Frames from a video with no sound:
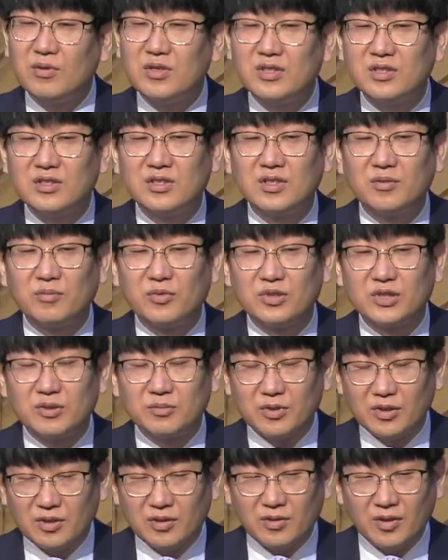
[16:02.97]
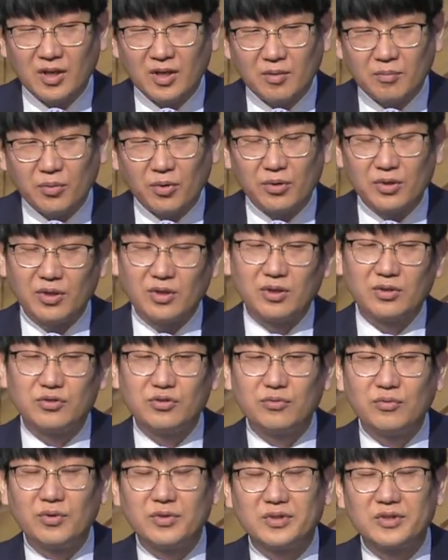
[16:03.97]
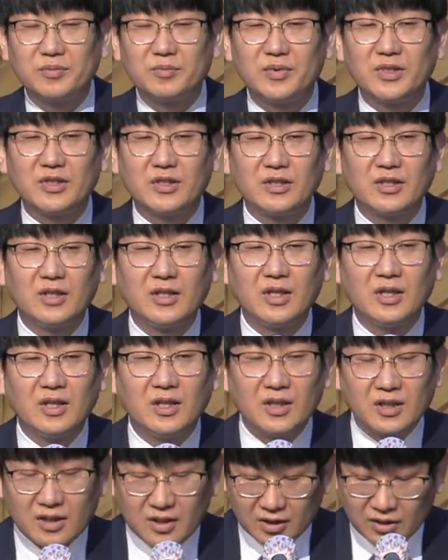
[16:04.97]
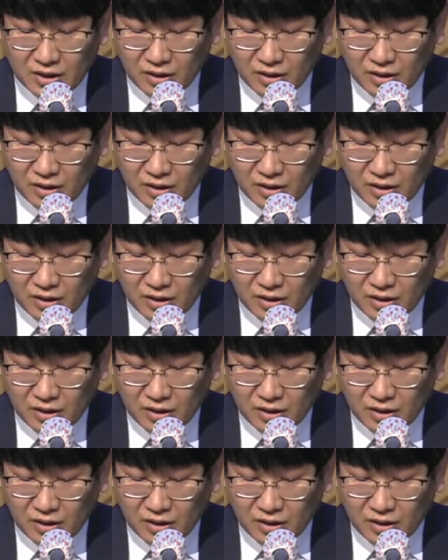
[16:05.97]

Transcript: 있었던 모습을 보여주고 있습니다. 그런데